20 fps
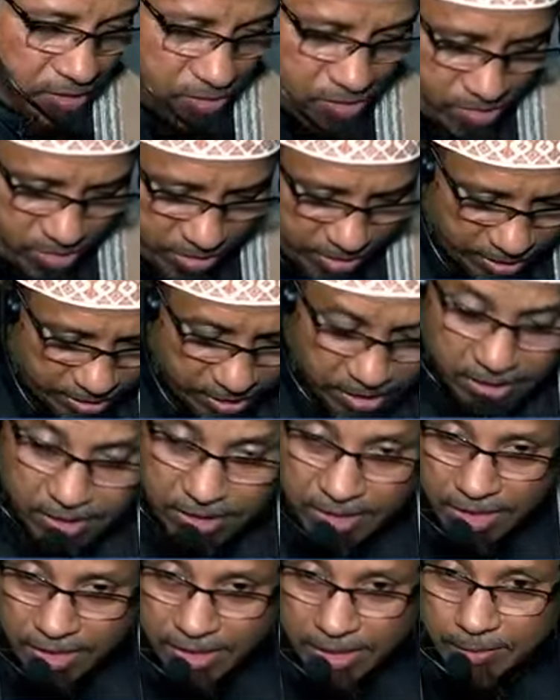কল
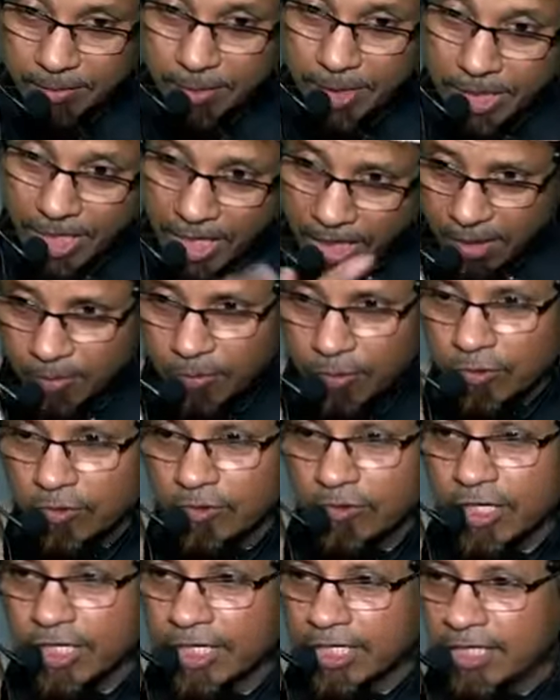ইন্নাকা মিনাল
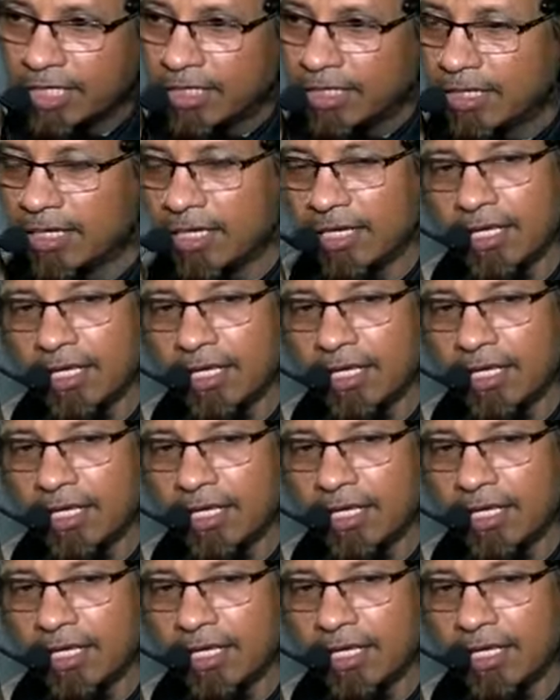মুনজারিন